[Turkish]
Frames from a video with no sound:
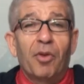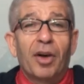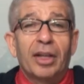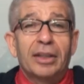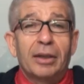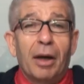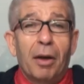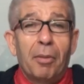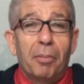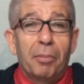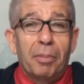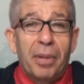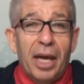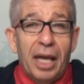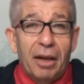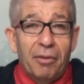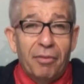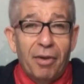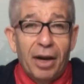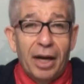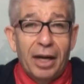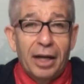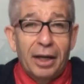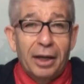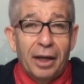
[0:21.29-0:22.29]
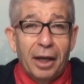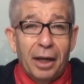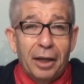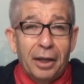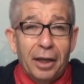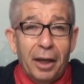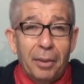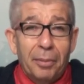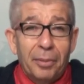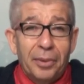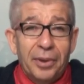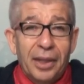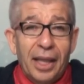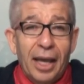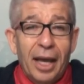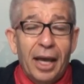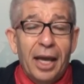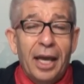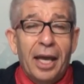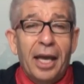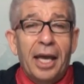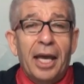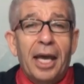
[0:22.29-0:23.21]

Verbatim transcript: vatanperverlik anlamında